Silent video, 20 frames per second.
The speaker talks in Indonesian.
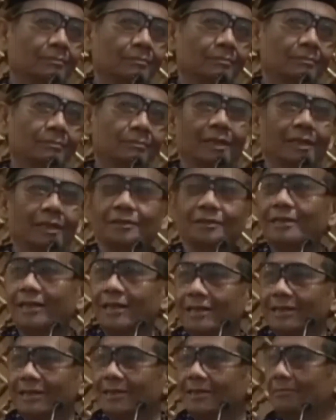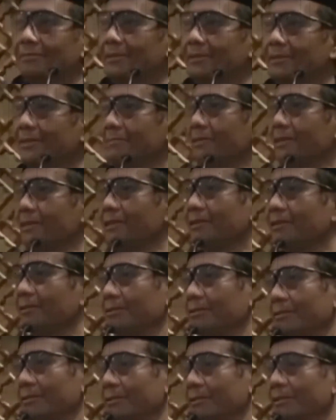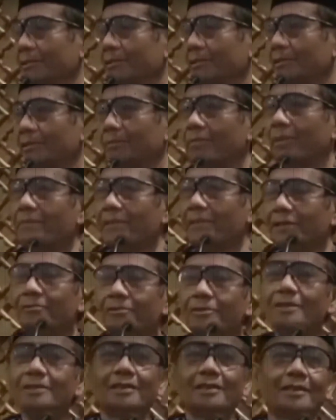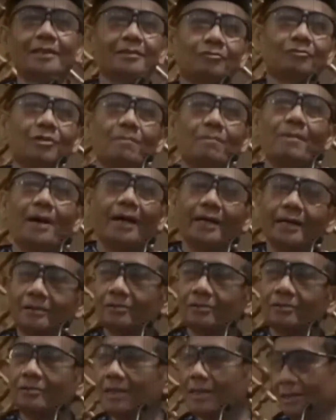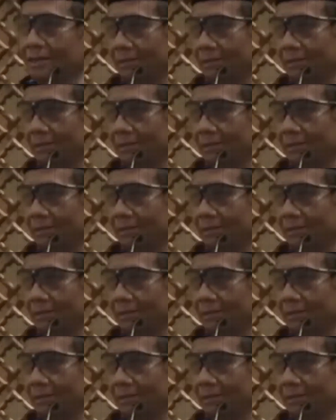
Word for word: Nah sekarang kan tidak bisa begitu. Pemilunya sekarang sudah baik, saudara.